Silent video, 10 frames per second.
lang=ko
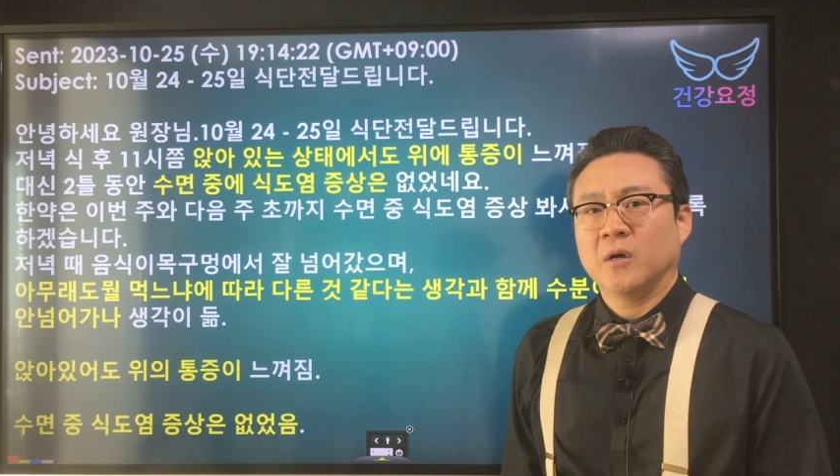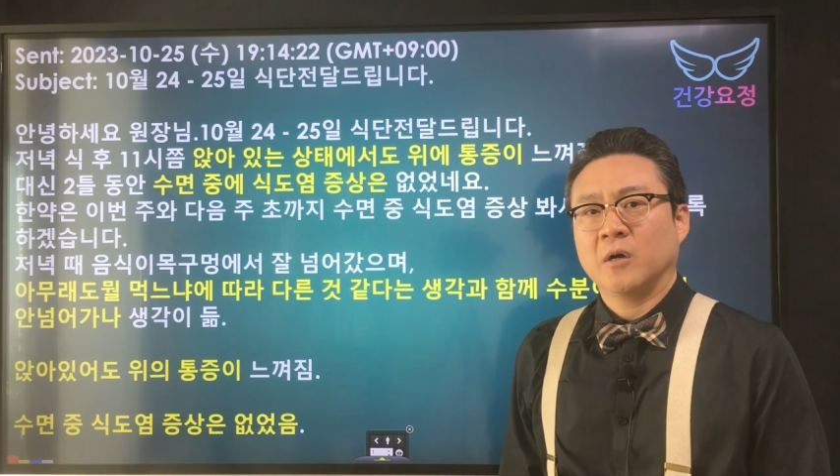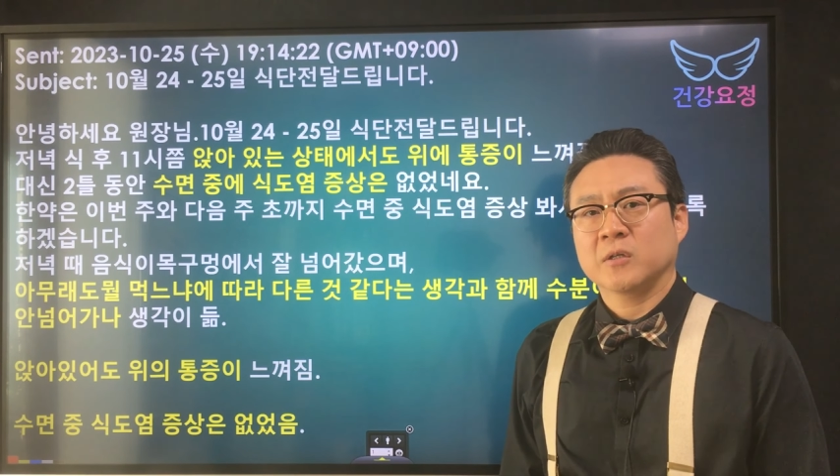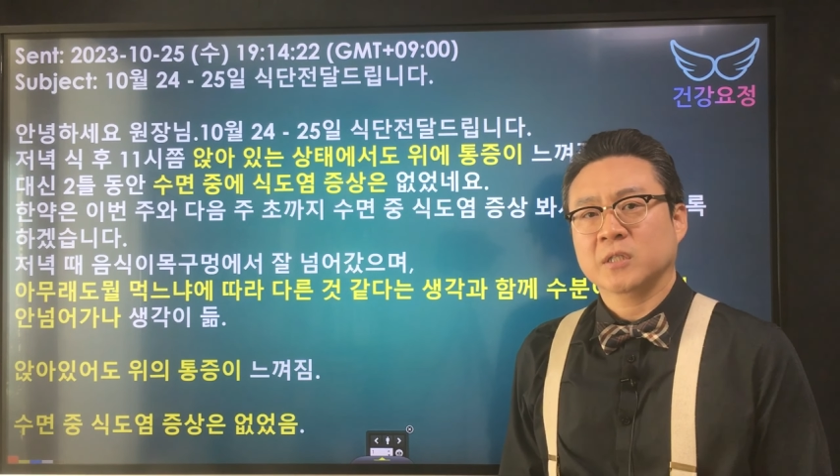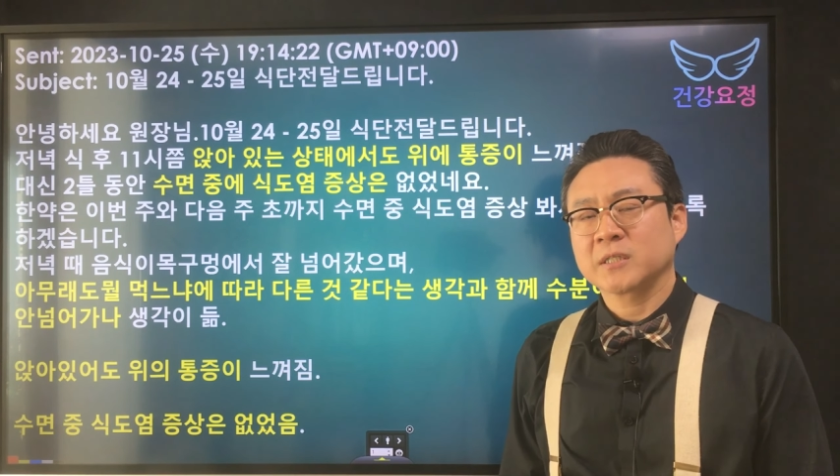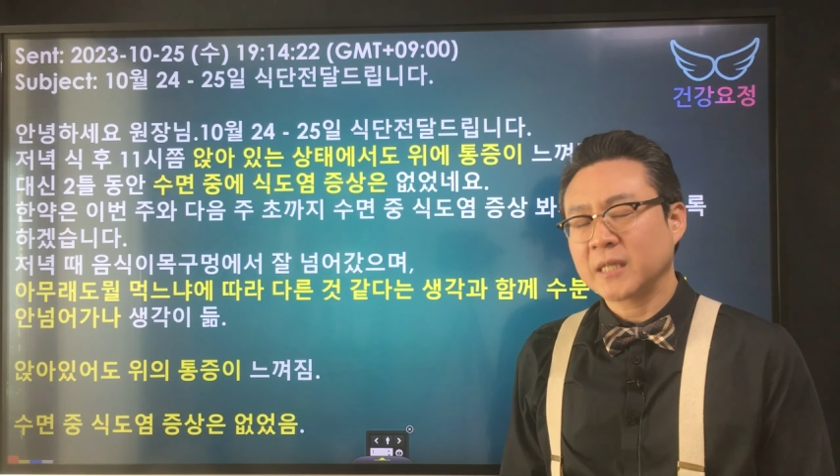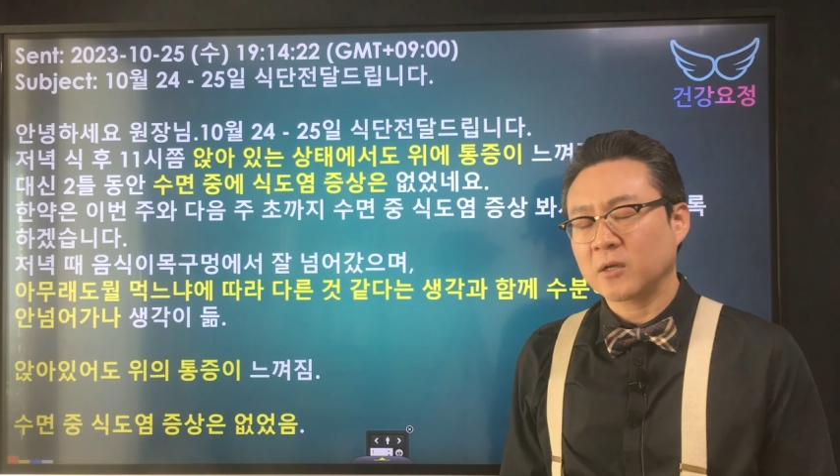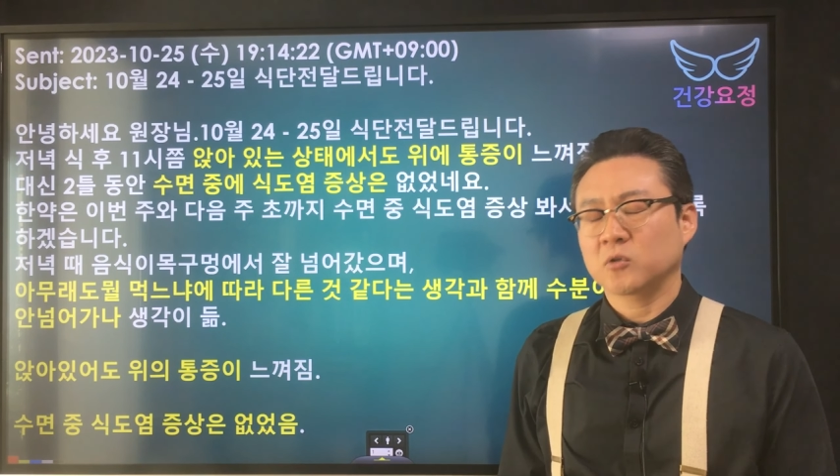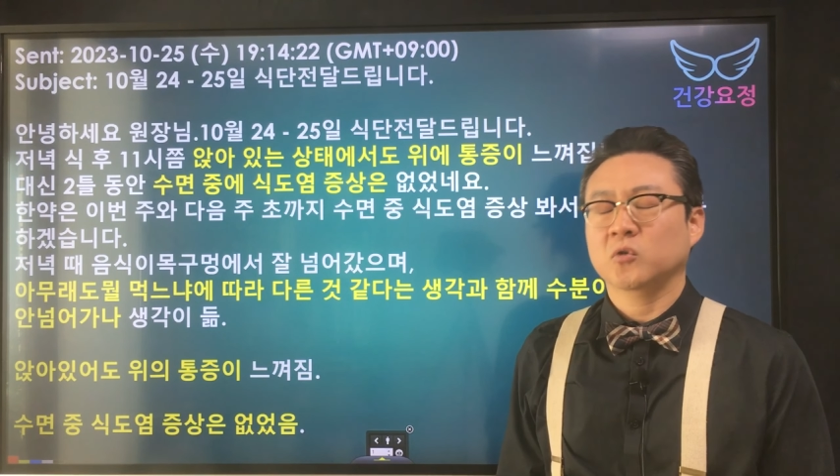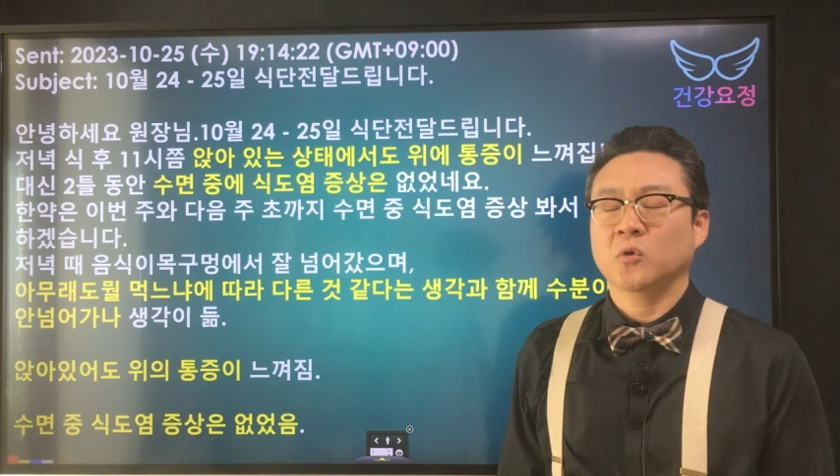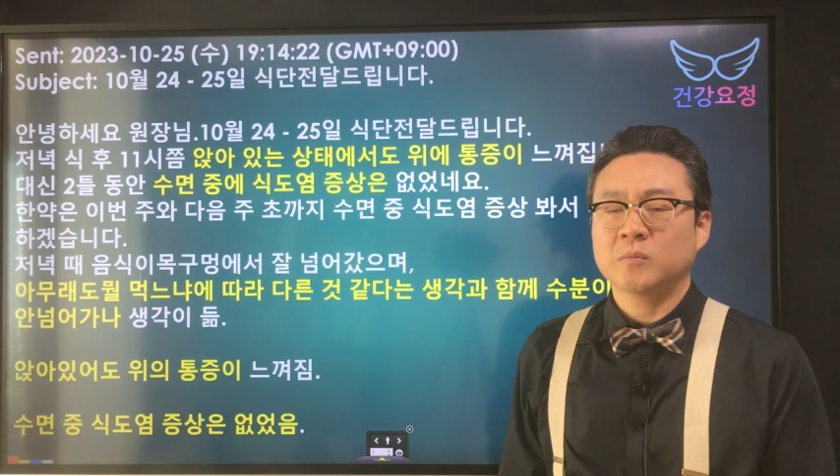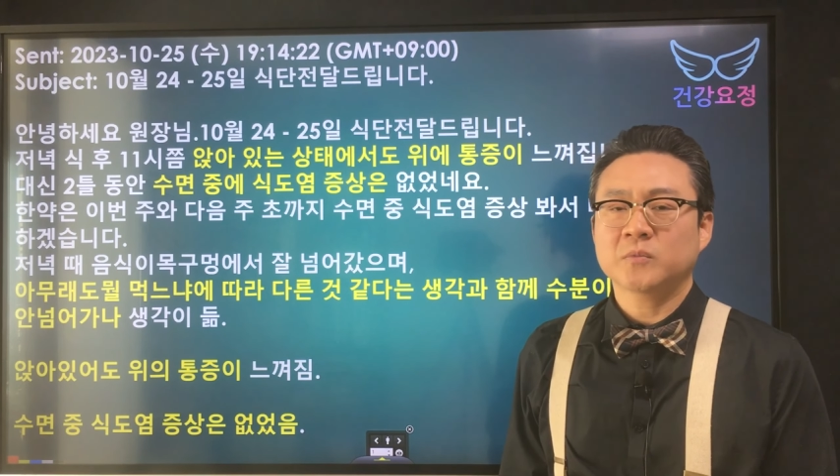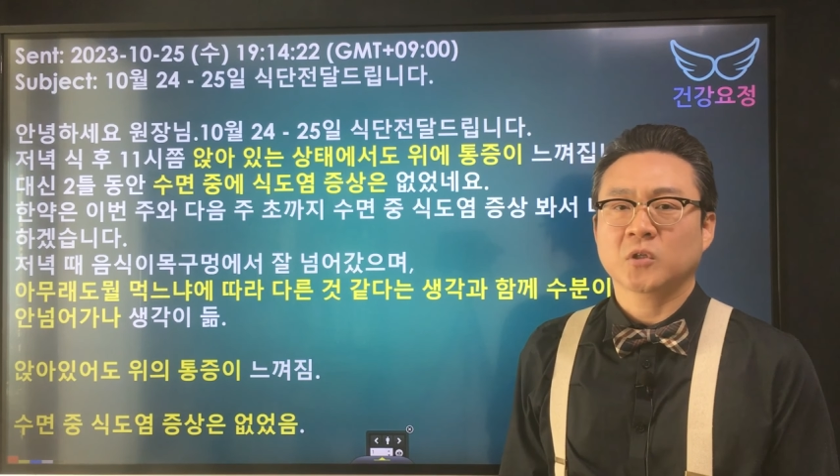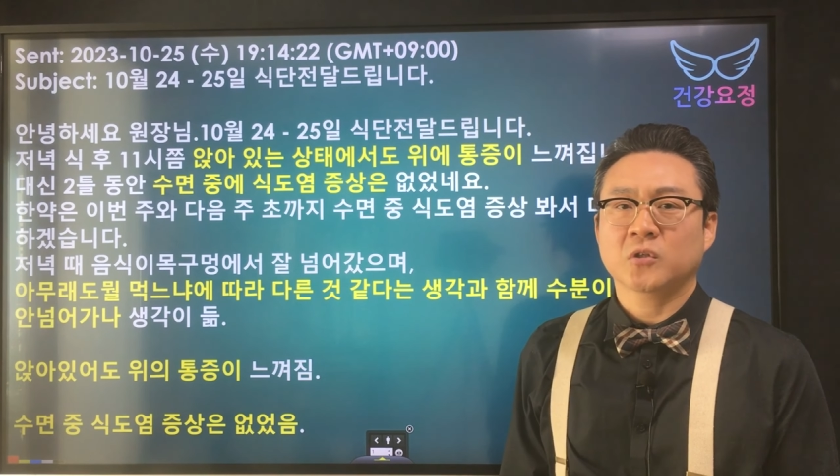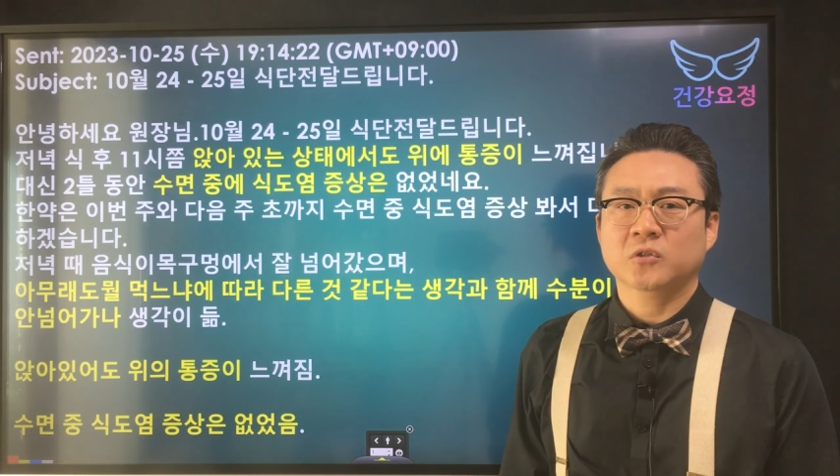어, 증상을 좀
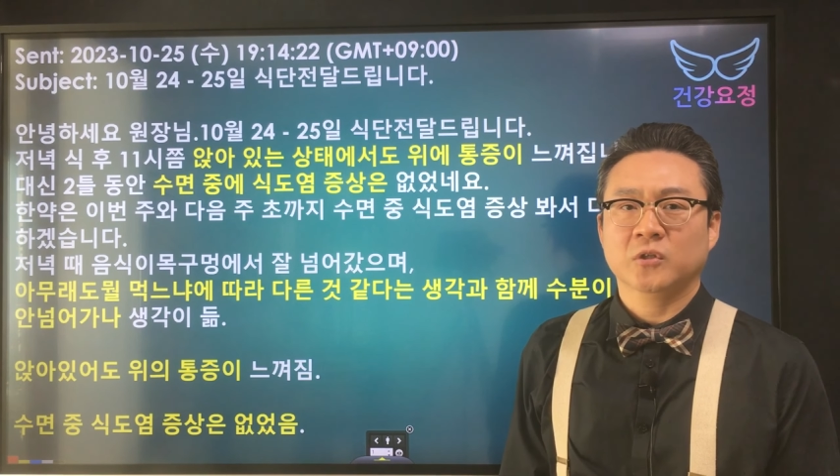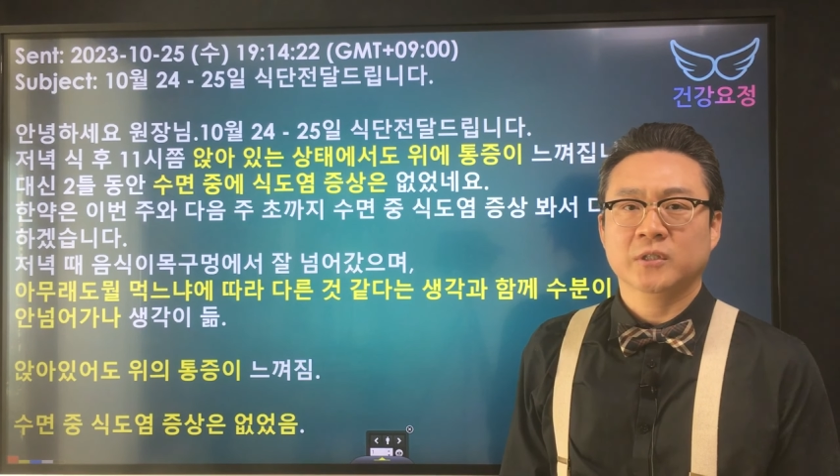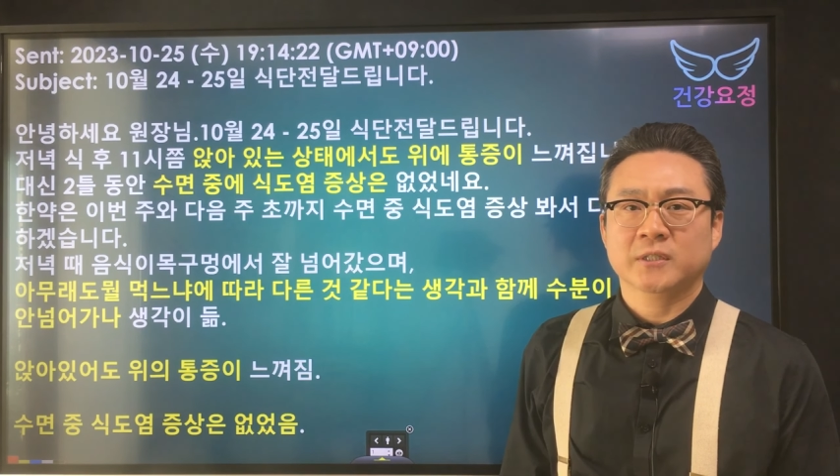전형적인